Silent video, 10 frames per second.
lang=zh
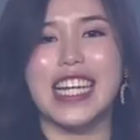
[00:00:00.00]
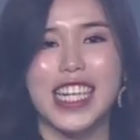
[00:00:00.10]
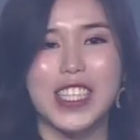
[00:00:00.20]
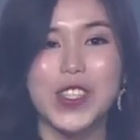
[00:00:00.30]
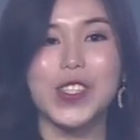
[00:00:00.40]

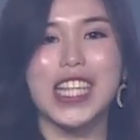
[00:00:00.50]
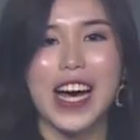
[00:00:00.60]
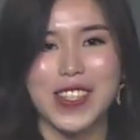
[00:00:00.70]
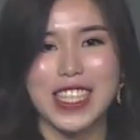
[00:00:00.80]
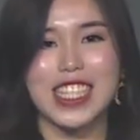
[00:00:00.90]
呢就
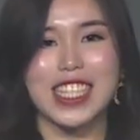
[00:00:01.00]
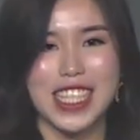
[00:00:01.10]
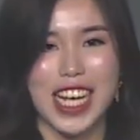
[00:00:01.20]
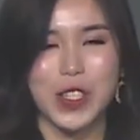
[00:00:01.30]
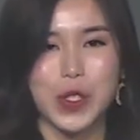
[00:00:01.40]
到此
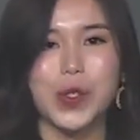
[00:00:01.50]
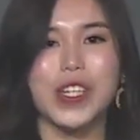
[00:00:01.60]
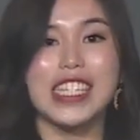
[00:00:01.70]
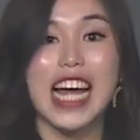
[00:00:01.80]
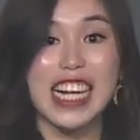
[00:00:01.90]
结束。
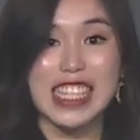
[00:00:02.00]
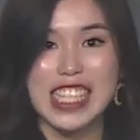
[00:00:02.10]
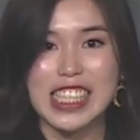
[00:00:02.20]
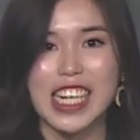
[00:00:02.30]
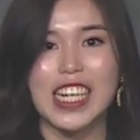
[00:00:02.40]
大家
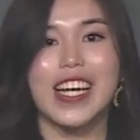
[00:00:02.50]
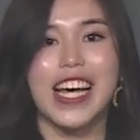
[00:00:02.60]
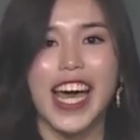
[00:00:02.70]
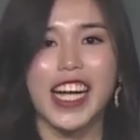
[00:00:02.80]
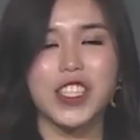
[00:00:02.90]
记得
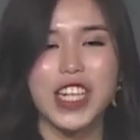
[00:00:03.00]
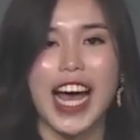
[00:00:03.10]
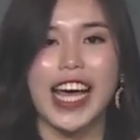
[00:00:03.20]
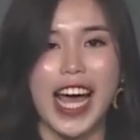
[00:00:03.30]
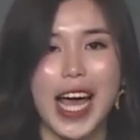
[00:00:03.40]
H
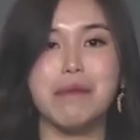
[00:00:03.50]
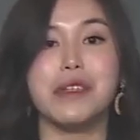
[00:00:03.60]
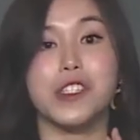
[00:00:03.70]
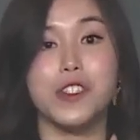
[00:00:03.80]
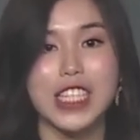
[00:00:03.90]
I M，
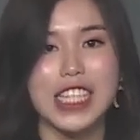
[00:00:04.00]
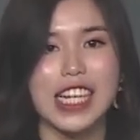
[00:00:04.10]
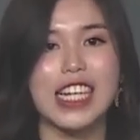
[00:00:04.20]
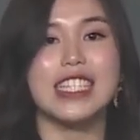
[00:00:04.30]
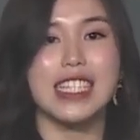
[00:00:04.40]
你就记
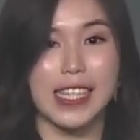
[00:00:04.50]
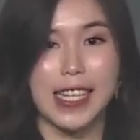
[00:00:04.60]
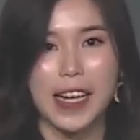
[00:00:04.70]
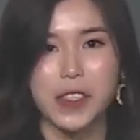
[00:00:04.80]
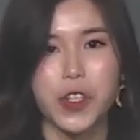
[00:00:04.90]
得怎
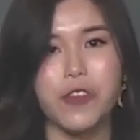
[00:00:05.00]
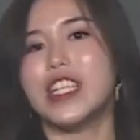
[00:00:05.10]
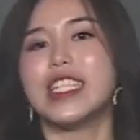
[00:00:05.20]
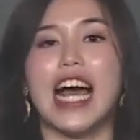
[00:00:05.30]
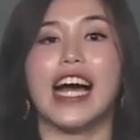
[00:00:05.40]
样去
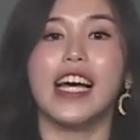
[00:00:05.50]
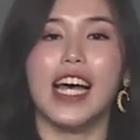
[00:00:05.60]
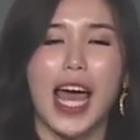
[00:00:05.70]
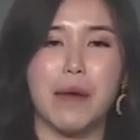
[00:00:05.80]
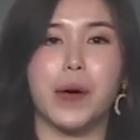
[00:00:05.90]
分享
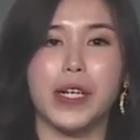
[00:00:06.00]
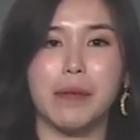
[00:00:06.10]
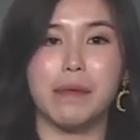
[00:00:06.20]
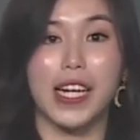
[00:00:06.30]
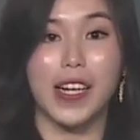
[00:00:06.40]
Hamo
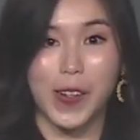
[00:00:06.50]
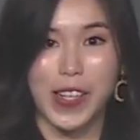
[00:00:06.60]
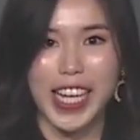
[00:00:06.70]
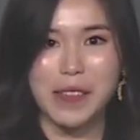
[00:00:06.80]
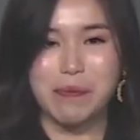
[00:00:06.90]
Him
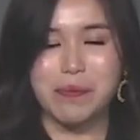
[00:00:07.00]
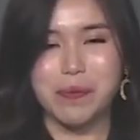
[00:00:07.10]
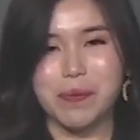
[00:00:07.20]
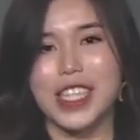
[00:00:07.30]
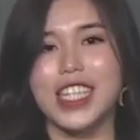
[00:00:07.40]

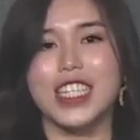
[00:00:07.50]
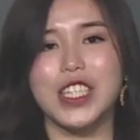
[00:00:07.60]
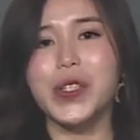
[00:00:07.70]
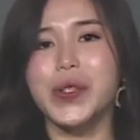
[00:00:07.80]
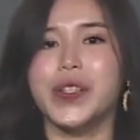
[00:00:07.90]

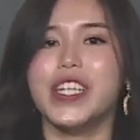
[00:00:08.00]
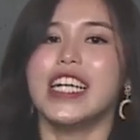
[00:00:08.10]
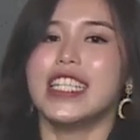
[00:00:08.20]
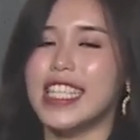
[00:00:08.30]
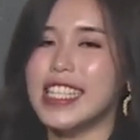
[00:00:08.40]
了，OK？So，
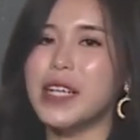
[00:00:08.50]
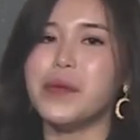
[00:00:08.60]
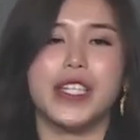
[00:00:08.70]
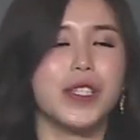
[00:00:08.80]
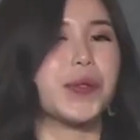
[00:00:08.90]
今天
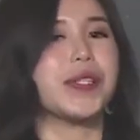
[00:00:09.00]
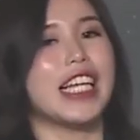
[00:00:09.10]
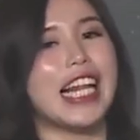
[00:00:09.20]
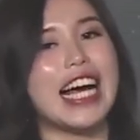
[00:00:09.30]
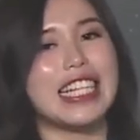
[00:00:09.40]
我的主题
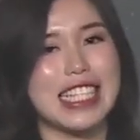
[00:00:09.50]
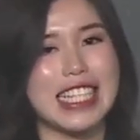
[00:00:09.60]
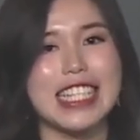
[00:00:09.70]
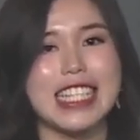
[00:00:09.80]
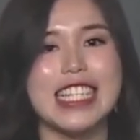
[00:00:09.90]
啦，其
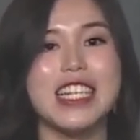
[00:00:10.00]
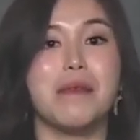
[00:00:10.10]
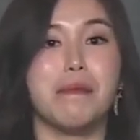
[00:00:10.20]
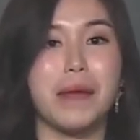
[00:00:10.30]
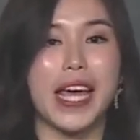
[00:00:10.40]
实是
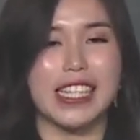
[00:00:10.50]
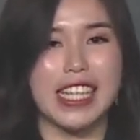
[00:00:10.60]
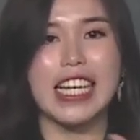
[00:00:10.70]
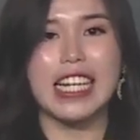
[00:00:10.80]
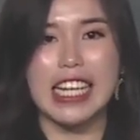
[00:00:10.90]
免
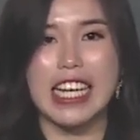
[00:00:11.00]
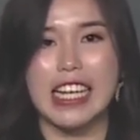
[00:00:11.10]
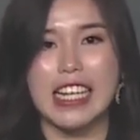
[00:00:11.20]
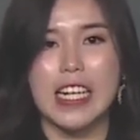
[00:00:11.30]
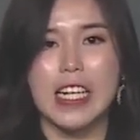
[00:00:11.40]
疫力。
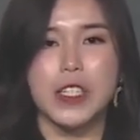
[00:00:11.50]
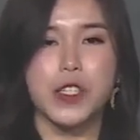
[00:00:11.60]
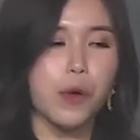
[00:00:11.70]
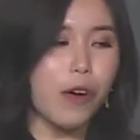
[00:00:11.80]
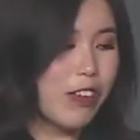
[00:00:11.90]

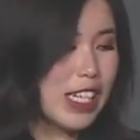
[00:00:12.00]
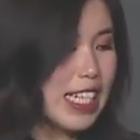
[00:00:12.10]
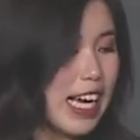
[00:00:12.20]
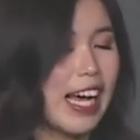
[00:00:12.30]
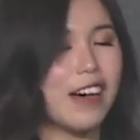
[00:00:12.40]
So，我分
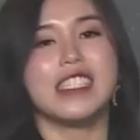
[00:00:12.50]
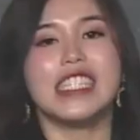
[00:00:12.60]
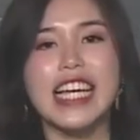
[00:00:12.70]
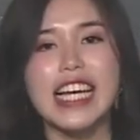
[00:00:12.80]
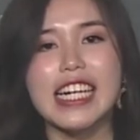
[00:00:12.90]
享了
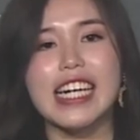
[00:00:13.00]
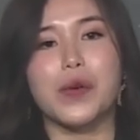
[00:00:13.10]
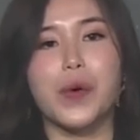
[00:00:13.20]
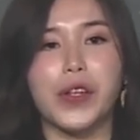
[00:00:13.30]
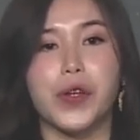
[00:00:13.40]
第一个
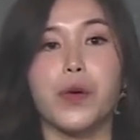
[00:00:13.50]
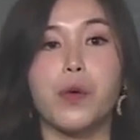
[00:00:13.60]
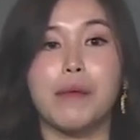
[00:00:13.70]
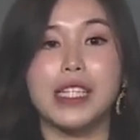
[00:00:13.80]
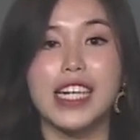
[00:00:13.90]
关于我
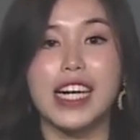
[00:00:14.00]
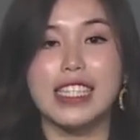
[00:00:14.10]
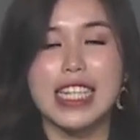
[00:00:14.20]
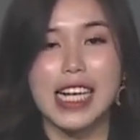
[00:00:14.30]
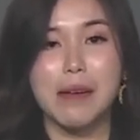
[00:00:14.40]
们的
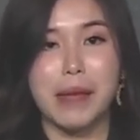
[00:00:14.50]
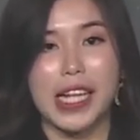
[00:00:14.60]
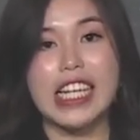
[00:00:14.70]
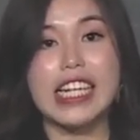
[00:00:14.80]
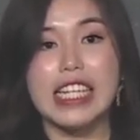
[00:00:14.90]
这个免
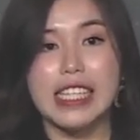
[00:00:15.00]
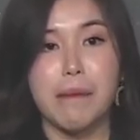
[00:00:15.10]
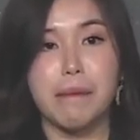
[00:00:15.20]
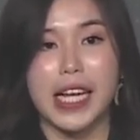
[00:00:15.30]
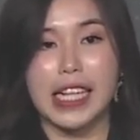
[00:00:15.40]
疫力的
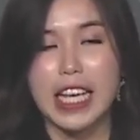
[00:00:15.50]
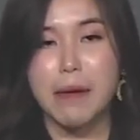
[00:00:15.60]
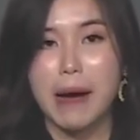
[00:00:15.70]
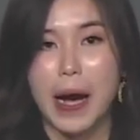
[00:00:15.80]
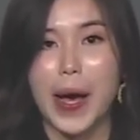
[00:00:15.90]
免疫
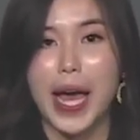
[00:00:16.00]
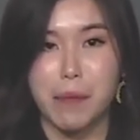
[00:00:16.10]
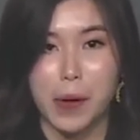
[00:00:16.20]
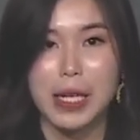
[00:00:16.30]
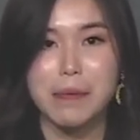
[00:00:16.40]
宝
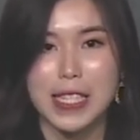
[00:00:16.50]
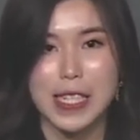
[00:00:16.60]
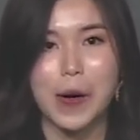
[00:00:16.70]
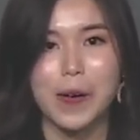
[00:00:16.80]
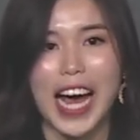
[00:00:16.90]
Hamo Him 之
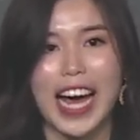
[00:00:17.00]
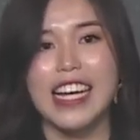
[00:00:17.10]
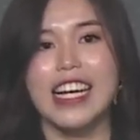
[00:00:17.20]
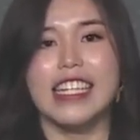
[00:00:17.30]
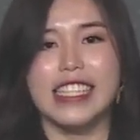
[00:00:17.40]
后啦，
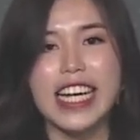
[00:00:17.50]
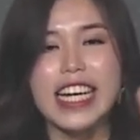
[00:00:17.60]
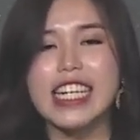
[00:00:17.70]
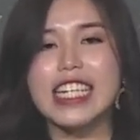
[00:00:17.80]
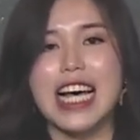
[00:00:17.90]
第二
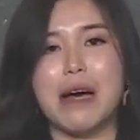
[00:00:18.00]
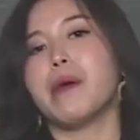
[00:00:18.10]
个产